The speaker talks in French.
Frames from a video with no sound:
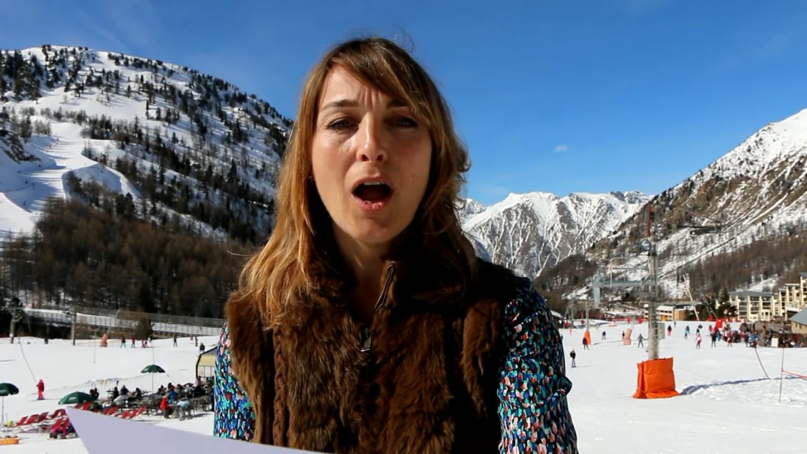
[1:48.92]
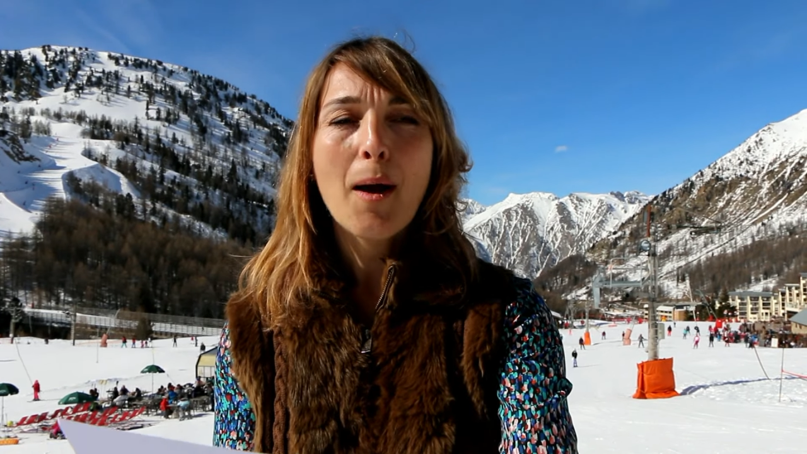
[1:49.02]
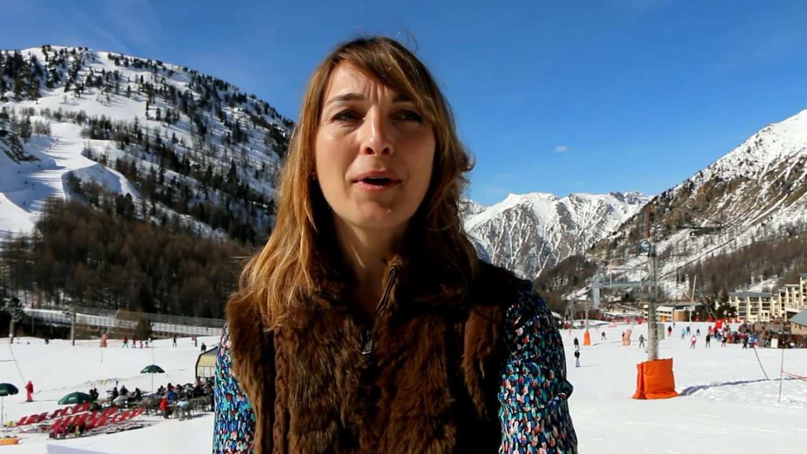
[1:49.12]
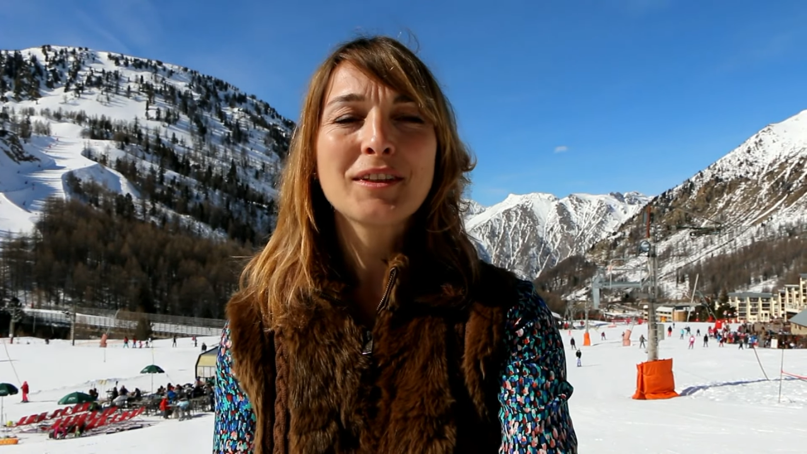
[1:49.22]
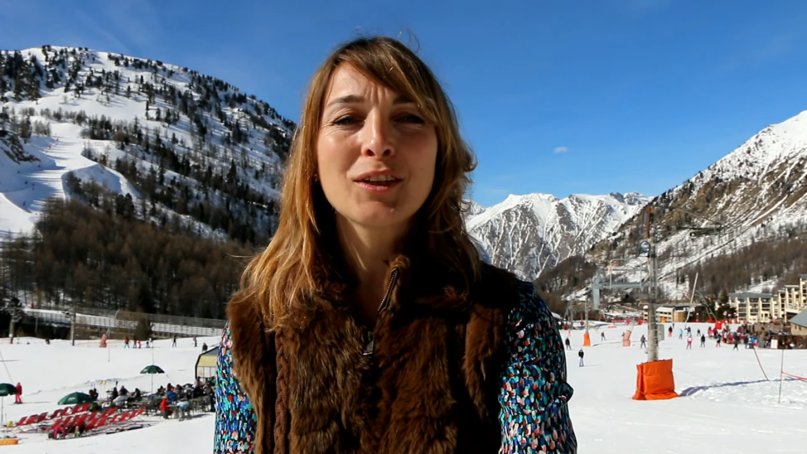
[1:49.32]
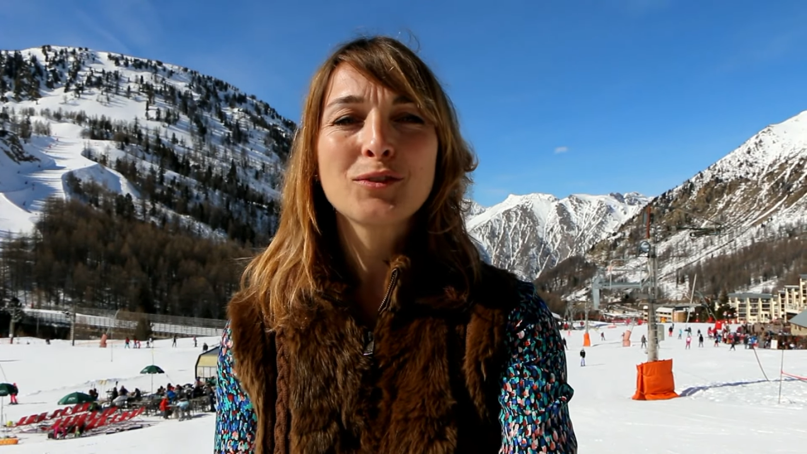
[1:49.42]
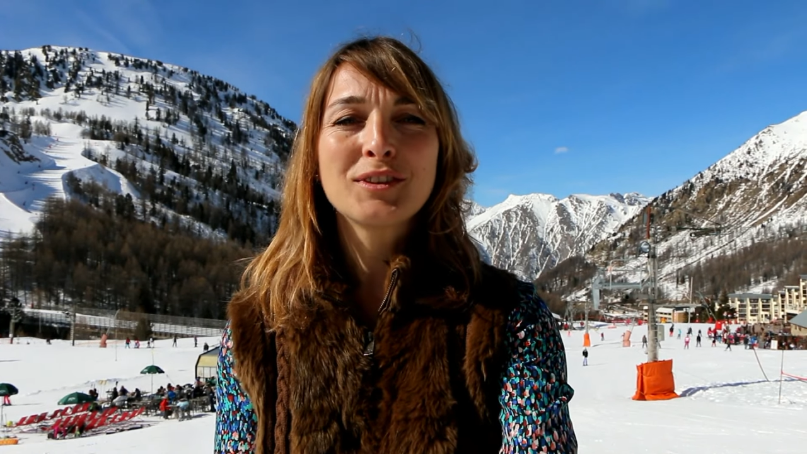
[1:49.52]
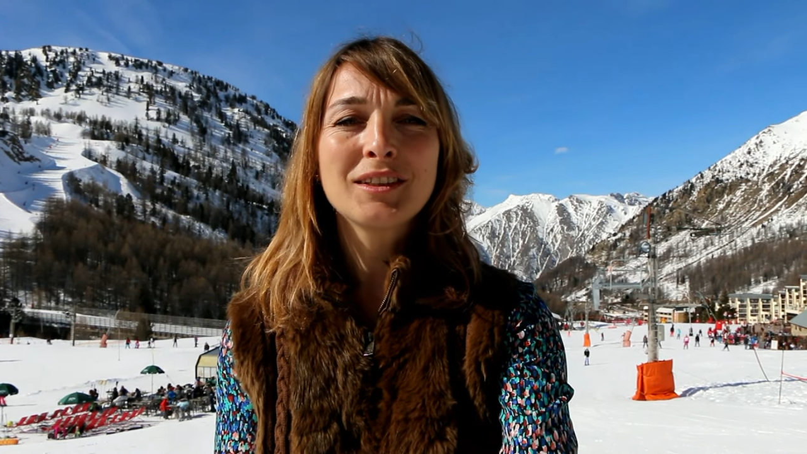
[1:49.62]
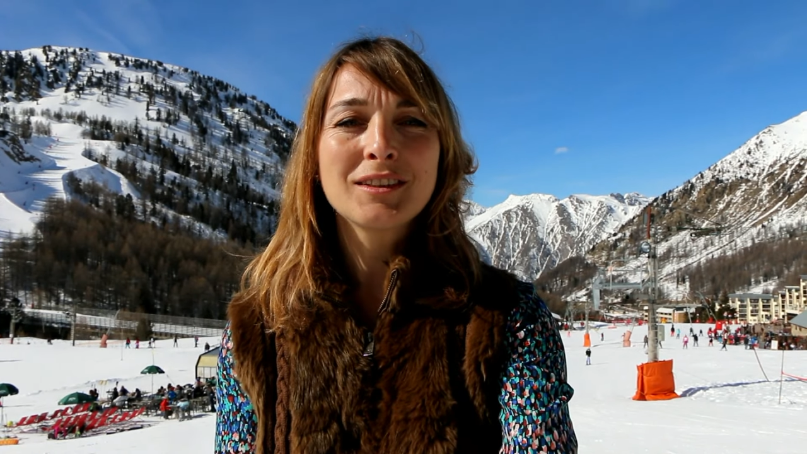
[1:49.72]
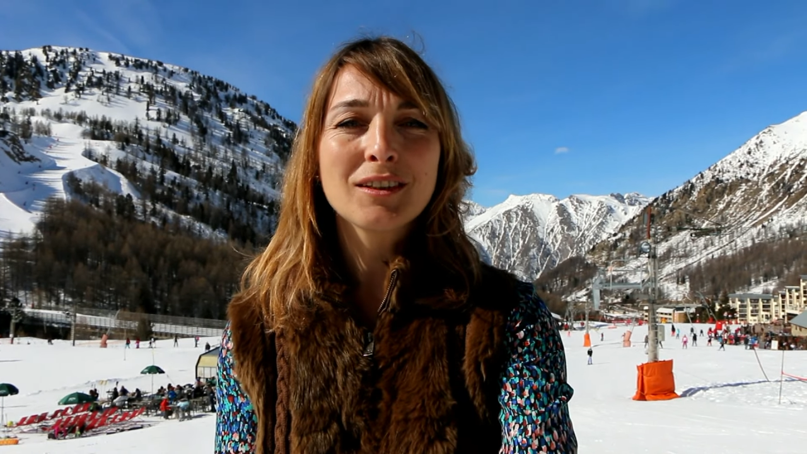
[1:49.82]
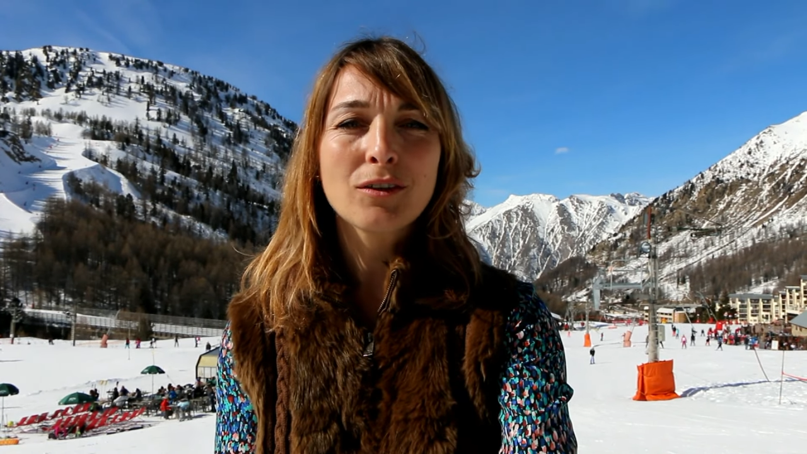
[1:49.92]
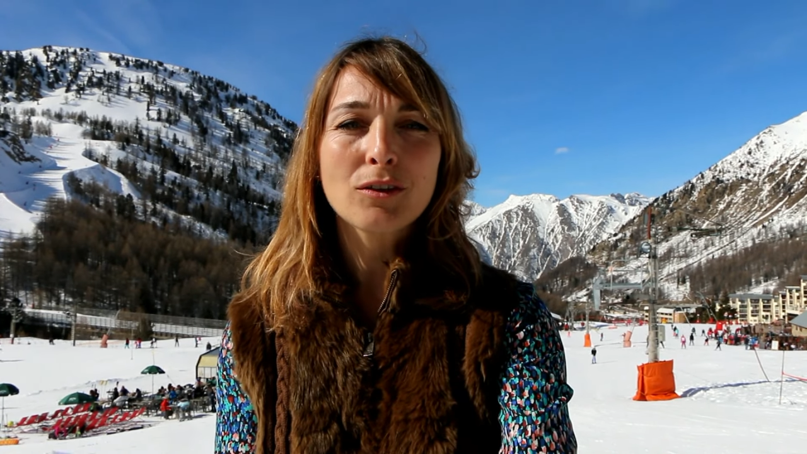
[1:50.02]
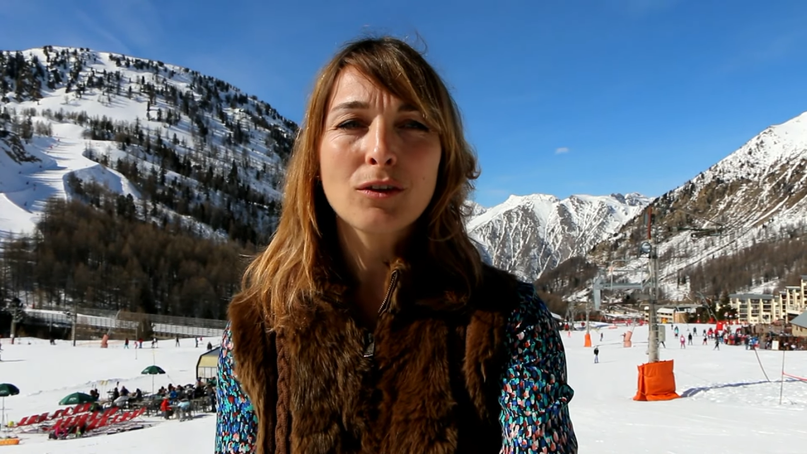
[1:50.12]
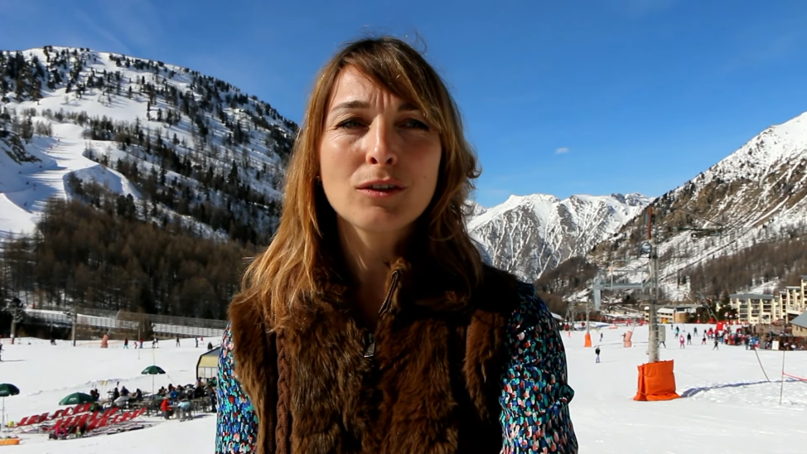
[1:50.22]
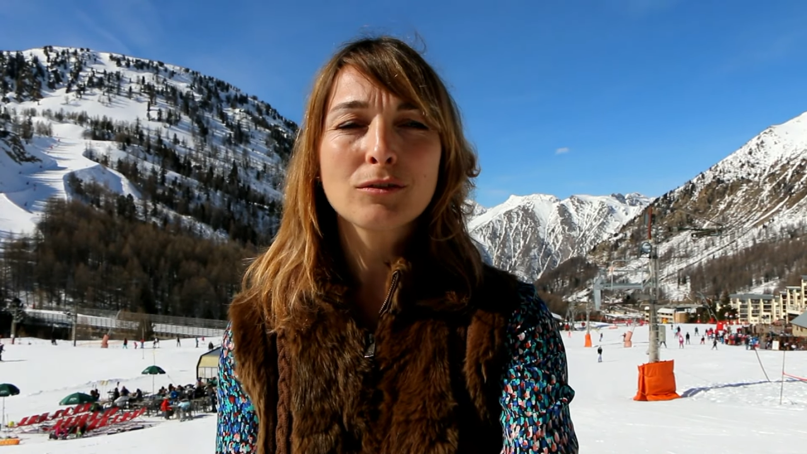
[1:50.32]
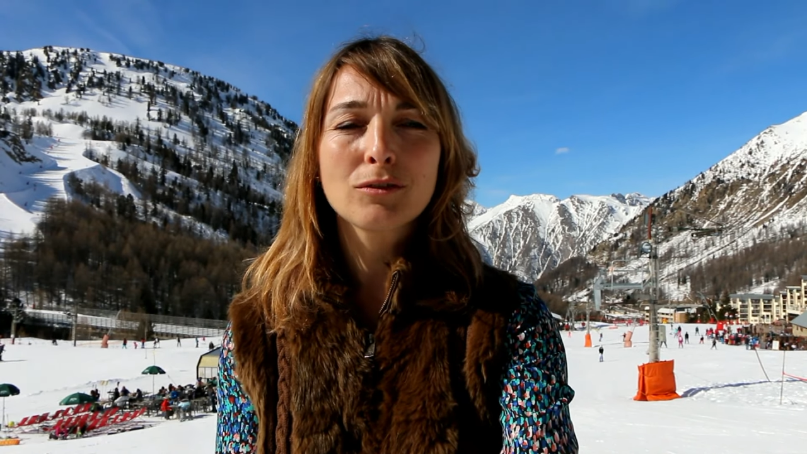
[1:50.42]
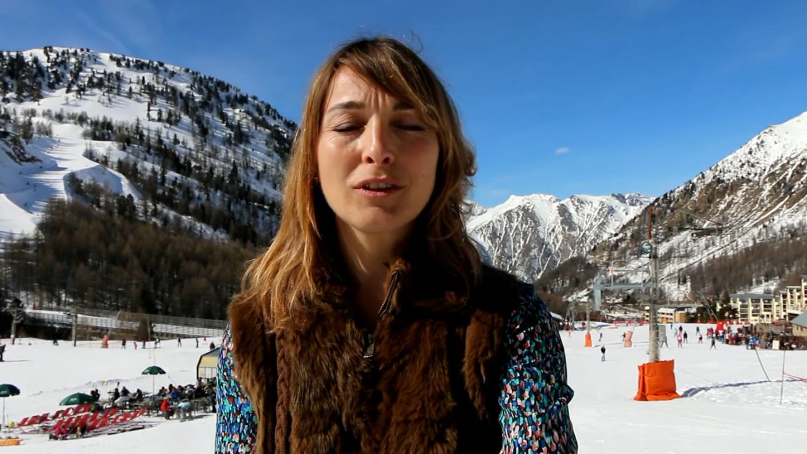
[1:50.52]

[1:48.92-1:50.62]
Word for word: À partir de 17h30,